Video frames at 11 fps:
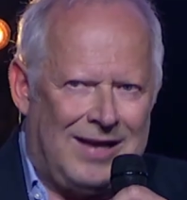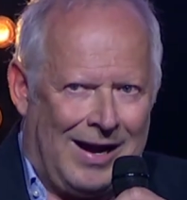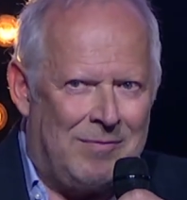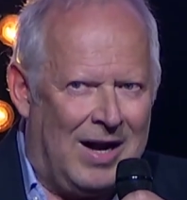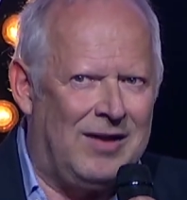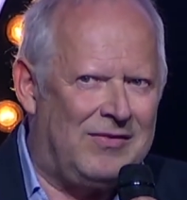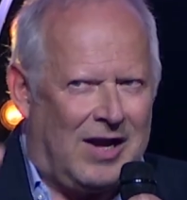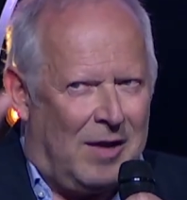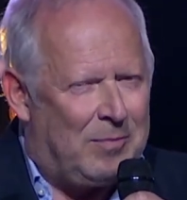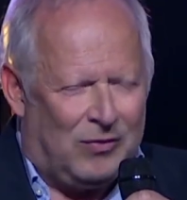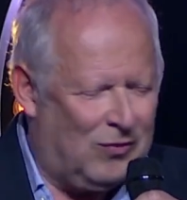Damals
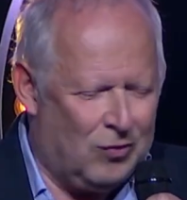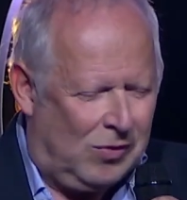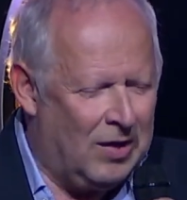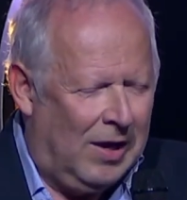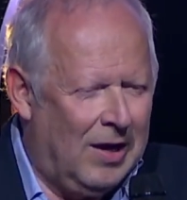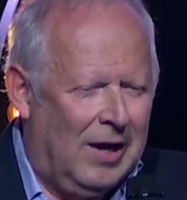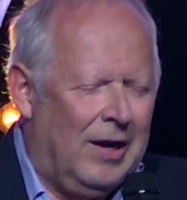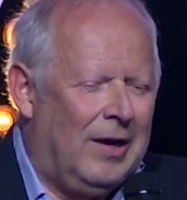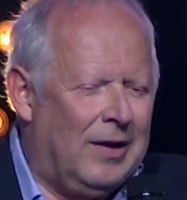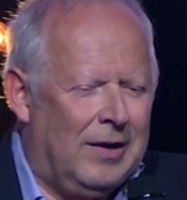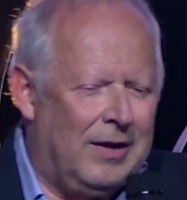gab es so
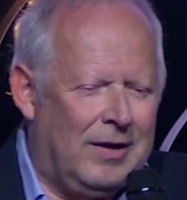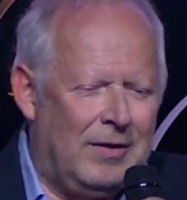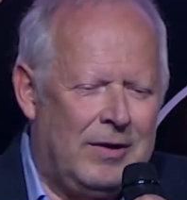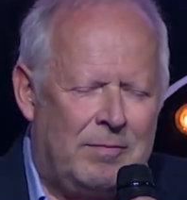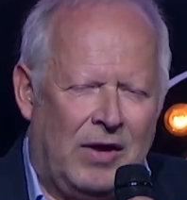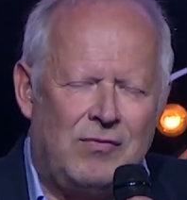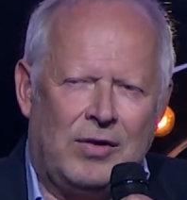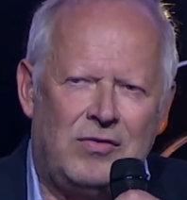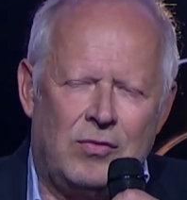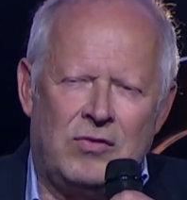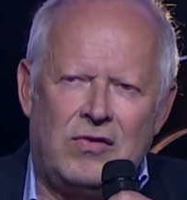äh,
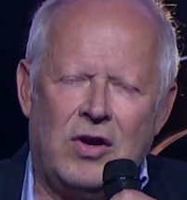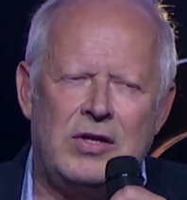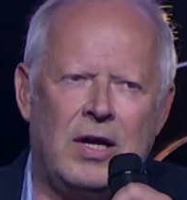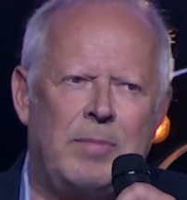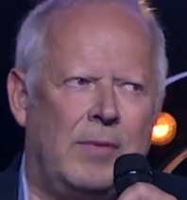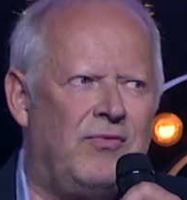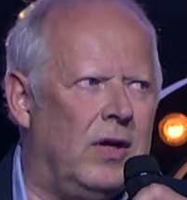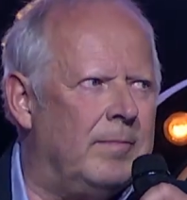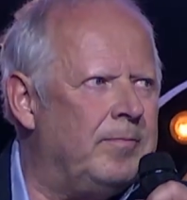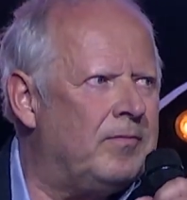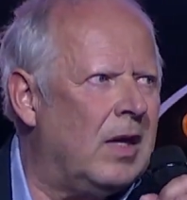Perforationslöcher beim Film.